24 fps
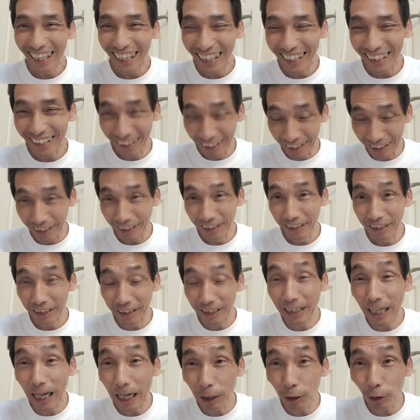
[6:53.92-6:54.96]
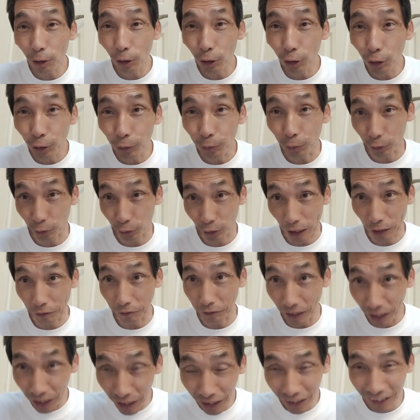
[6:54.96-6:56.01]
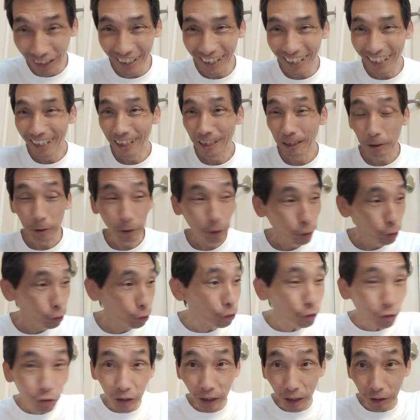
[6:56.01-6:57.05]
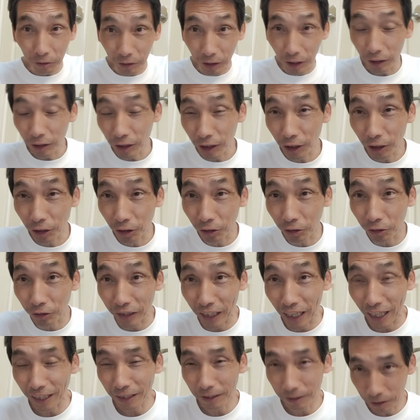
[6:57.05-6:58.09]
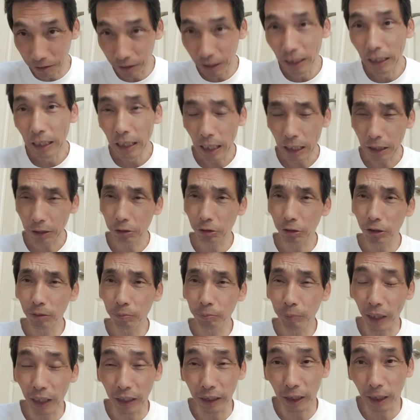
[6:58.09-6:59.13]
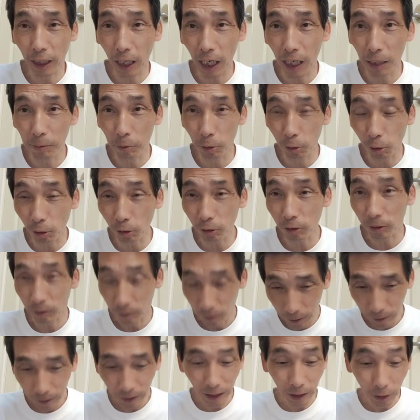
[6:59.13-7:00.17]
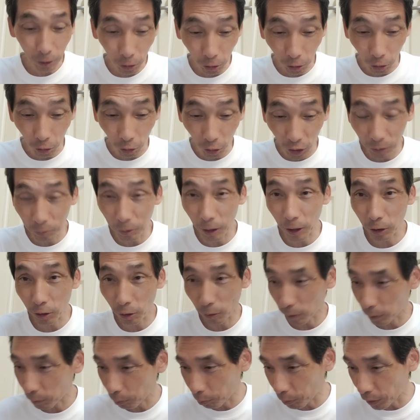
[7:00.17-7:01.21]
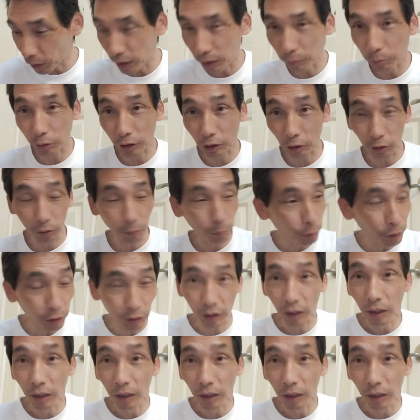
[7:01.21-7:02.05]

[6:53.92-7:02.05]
うん、自家用 UFO 使うんだよ。シュンっていくんだよ、一瞬で。うん、あ、スーパーに買い物、じゃあちょっと乗りましょう。ピッてボタン押すと、ピュッて、